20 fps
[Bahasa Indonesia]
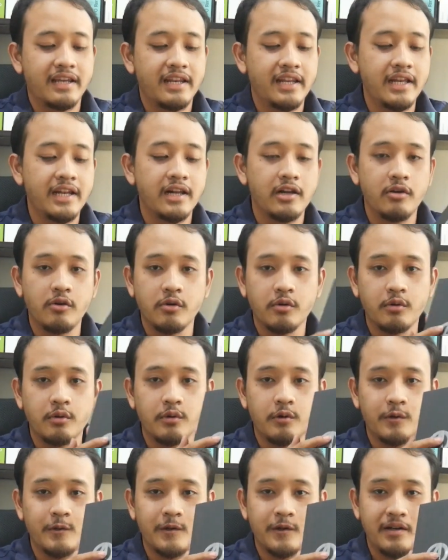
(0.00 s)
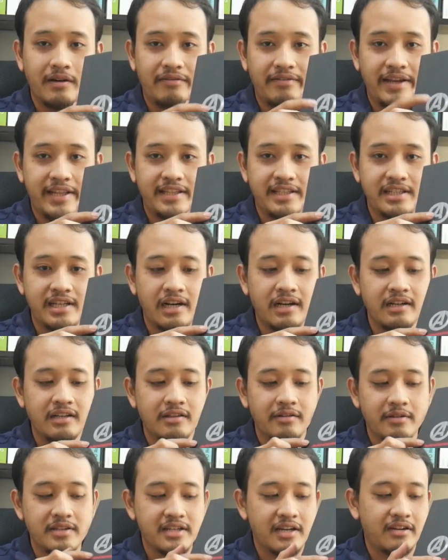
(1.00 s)
ini ada logo Avenger,
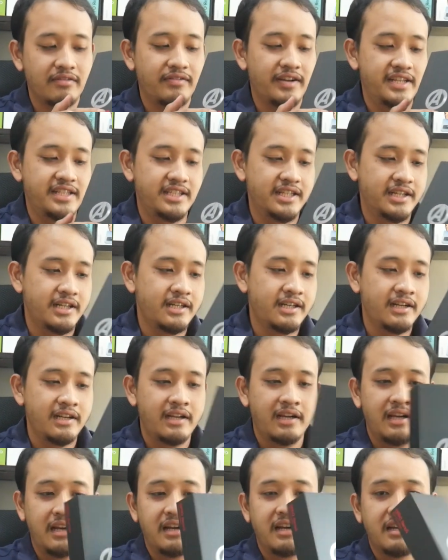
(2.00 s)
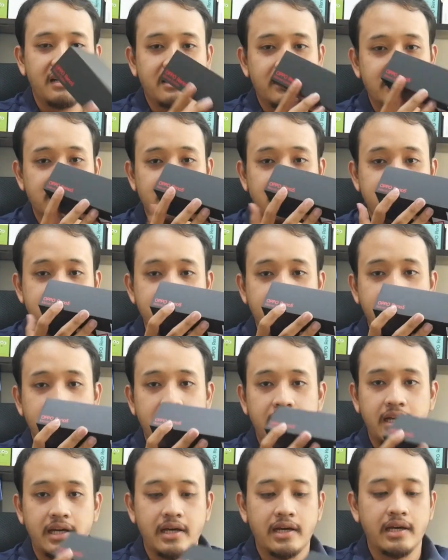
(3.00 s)
tulisan Avenger. Terus di sini
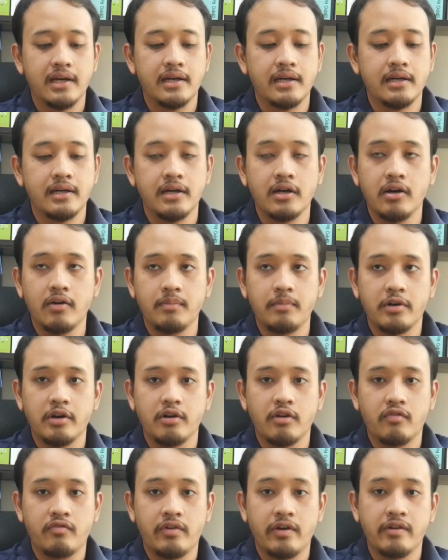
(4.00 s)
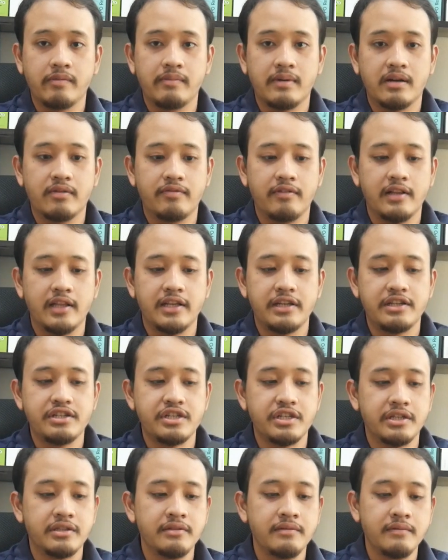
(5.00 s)
ada uh, eh, Operation 5 Marvel
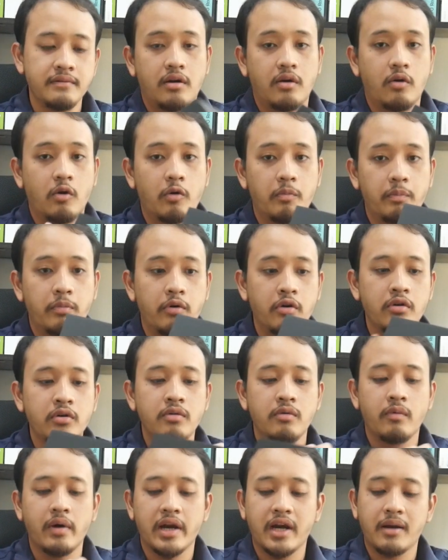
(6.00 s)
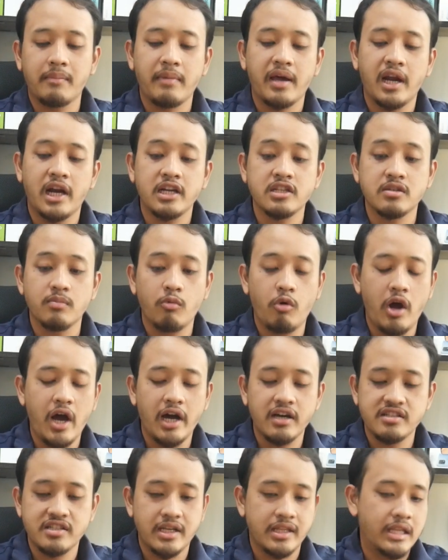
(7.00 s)
Edition. Oppo warna merah semua
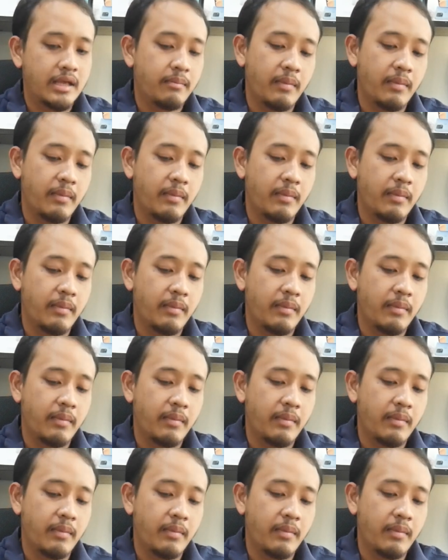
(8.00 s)
aksennya